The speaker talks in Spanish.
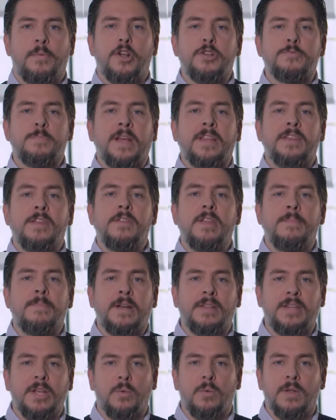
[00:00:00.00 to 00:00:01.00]
Prospección de
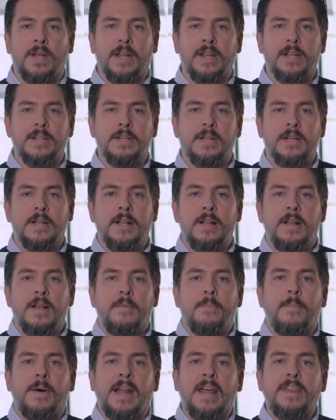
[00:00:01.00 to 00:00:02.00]
particulares.
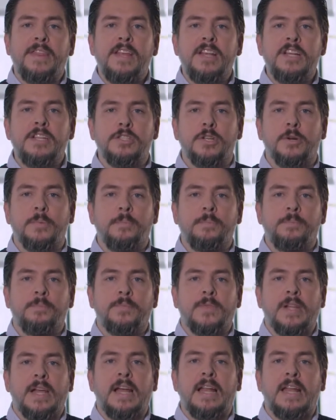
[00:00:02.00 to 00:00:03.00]
Para hacer esto,
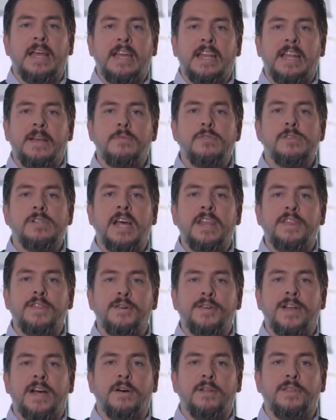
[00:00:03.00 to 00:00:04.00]
elegiremos la
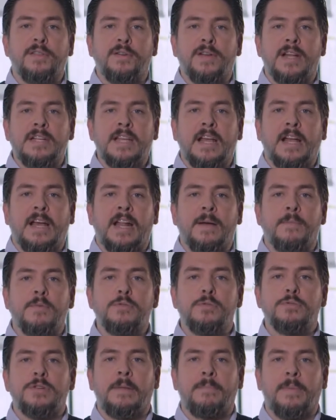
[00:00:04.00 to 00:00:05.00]
zona o zonas que
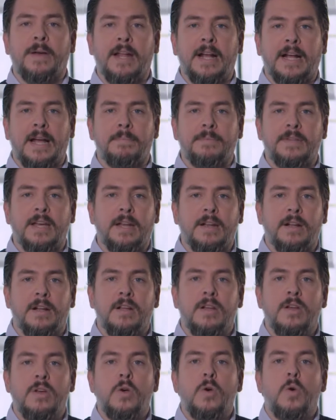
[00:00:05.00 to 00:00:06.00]
queramos usar para captar.
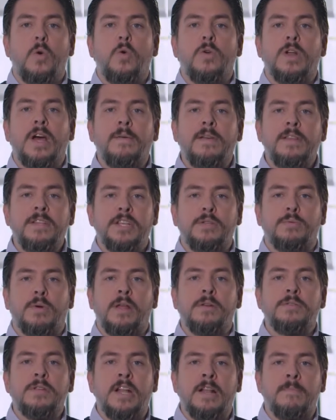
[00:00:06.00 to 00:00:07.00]
Una vez
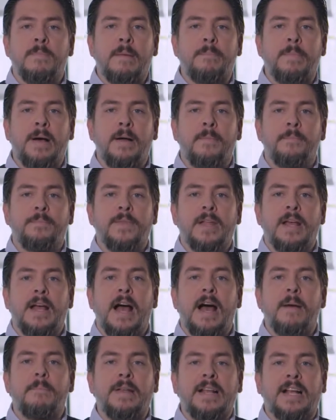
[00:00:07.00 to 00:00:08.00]
situados en el mapa,
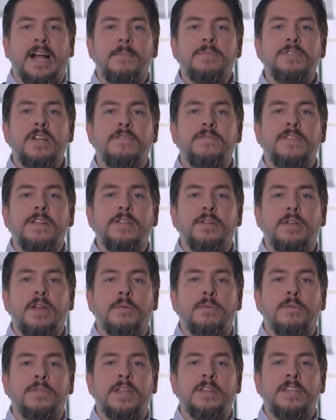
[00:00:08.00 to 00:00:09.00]
aplicamos el filtro de
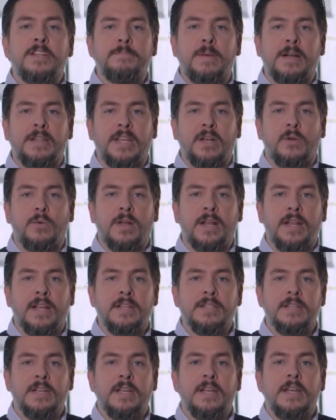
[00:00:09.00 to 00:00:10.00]
anunciantes
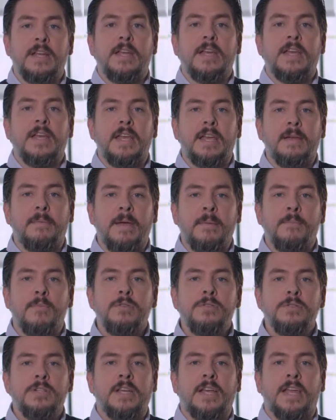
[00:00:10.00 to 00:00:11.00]
particulares y
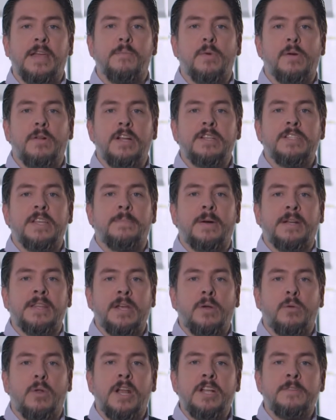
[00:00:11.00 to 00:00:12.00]
vemos qué inmuebles de
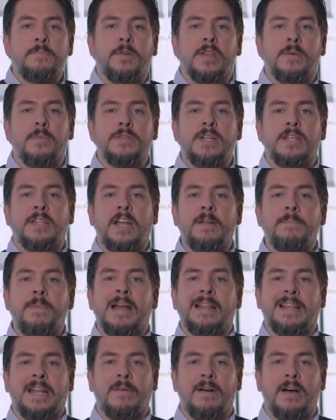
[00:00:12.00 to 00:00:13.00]
particulares podemos atraer
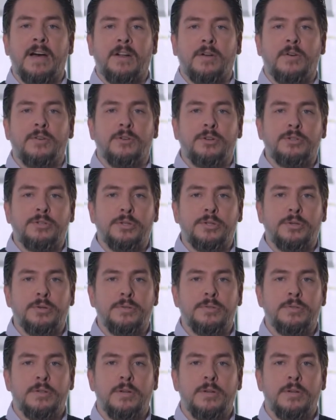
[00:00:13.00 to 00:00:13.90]
para trabajar con nosotros.